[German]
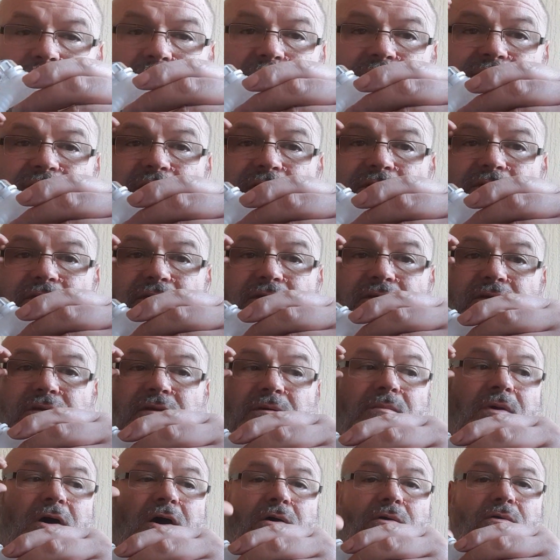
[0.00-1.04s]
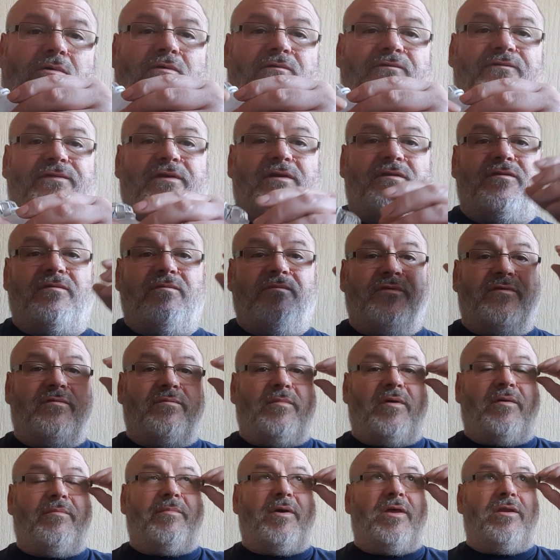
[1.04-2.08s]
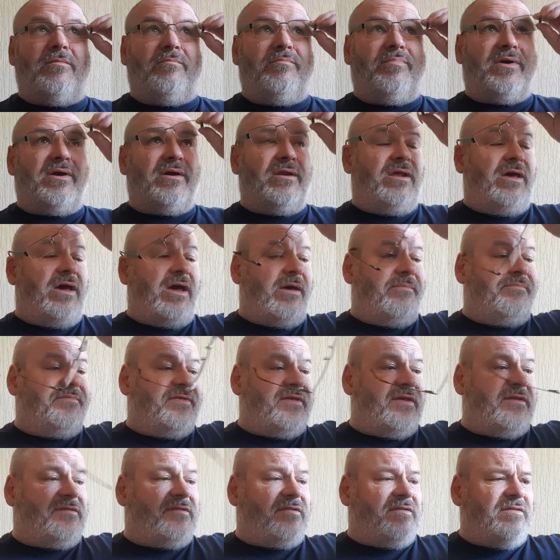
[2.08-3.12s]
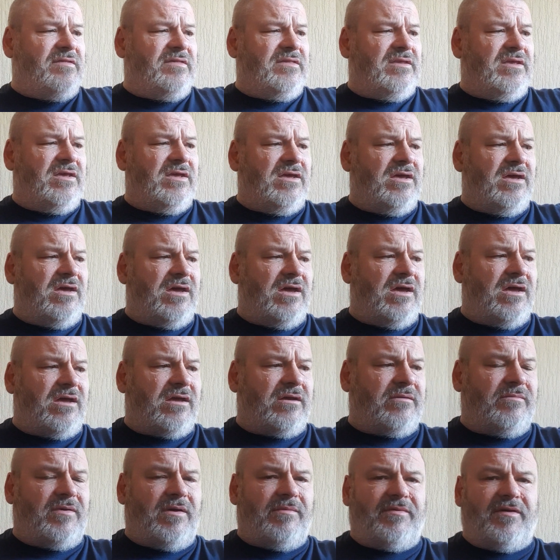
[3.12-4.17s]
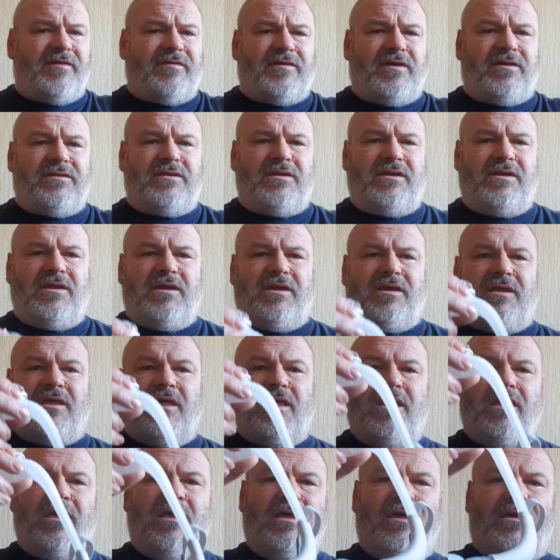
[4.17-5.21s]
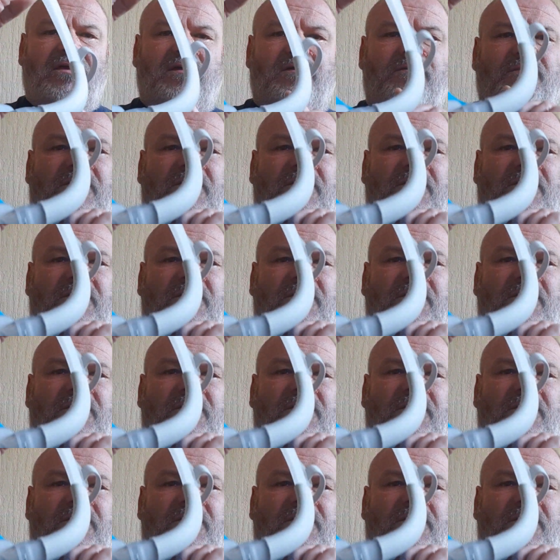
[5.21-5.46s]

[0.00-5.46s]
jetzt setze ich die nochmal auf. Dazu muss ich mal meine Brille absetzen. Ach, mal beiseite legen. Ich